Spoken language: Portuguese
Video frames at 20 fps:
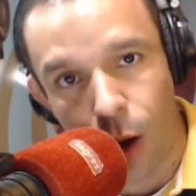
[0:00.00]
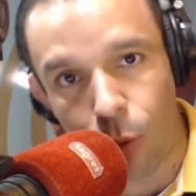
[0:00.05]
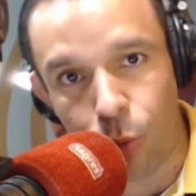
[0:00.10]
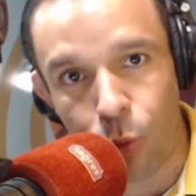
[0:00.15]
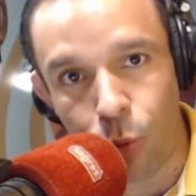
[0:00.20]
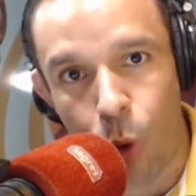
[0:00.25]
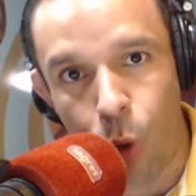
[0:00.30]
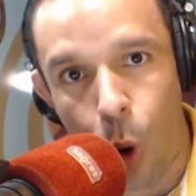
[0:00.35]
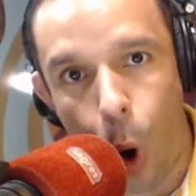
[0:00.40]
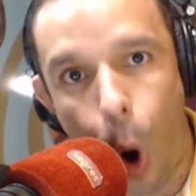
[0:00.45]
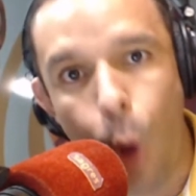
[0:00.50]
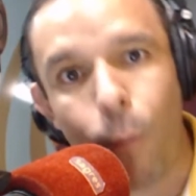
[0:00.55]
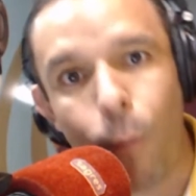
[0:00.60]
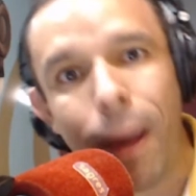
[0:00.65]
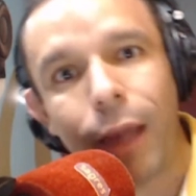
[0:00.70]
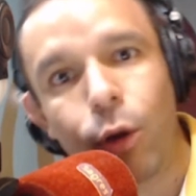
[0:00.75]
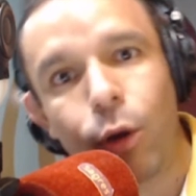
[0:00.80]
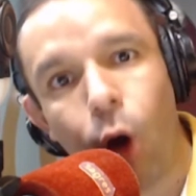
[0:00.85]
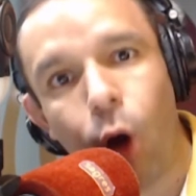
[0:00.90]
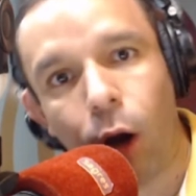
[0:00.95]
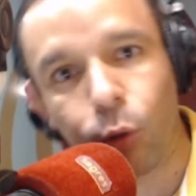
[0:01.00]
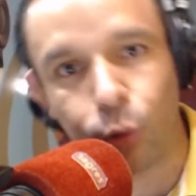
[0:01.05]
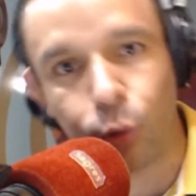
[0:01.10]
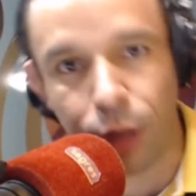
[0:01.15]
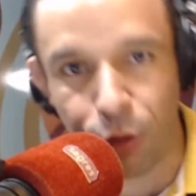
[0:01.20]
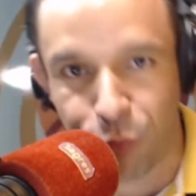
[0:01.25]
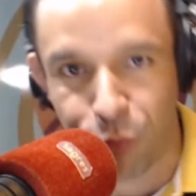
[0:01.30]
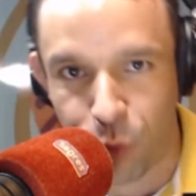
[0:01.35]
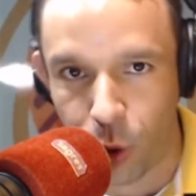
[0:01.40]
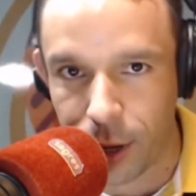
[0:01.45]
tão ou melhor
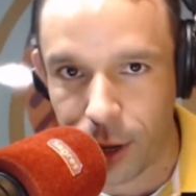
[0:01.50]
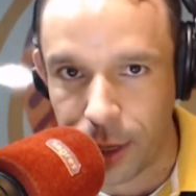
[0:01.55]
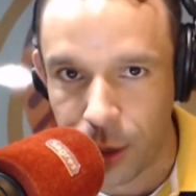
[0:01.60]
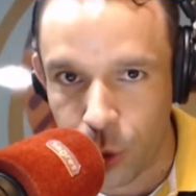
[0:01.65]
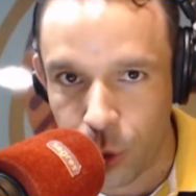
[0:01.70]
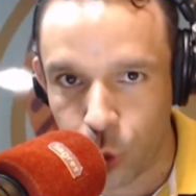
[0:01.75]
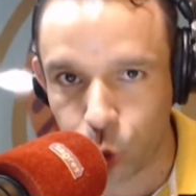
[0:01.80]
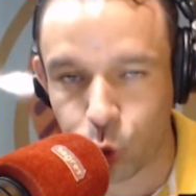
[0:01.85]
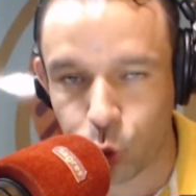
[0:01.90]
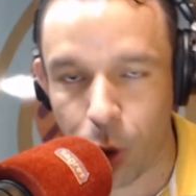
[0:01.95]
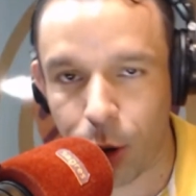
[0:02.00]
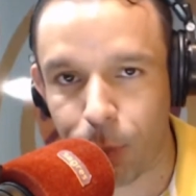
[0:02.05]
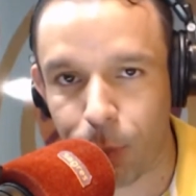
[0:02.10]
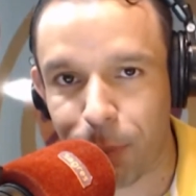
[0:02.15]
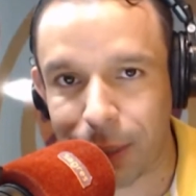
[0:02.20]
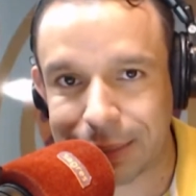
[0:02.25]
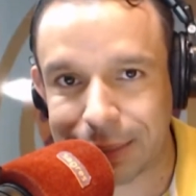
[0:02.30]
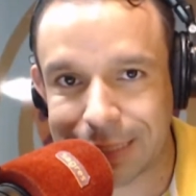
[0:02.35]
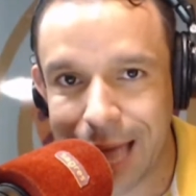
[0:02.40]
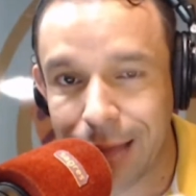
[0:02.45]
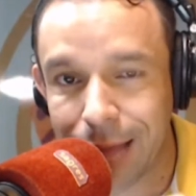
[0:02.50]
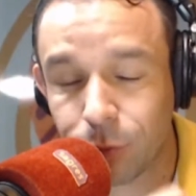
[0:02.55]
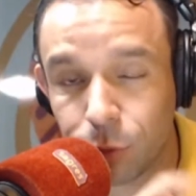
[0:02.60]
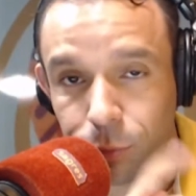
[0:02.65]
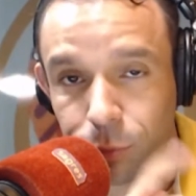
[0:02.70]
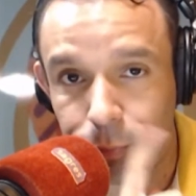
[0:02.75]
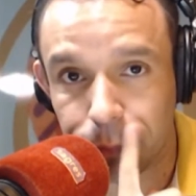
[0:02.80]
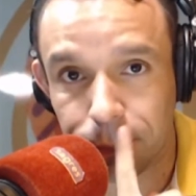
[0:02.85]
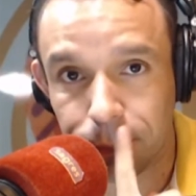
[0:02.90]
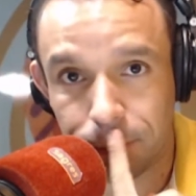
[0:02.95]
do que foi o do ano
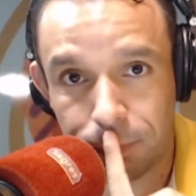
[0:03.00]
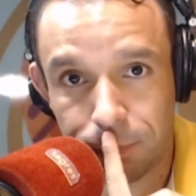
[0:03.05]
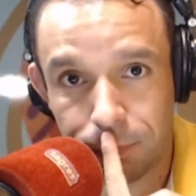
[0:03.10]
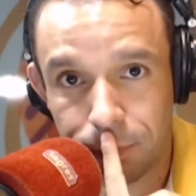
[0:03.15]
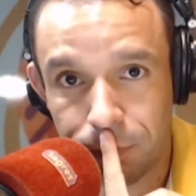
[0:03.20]
passado?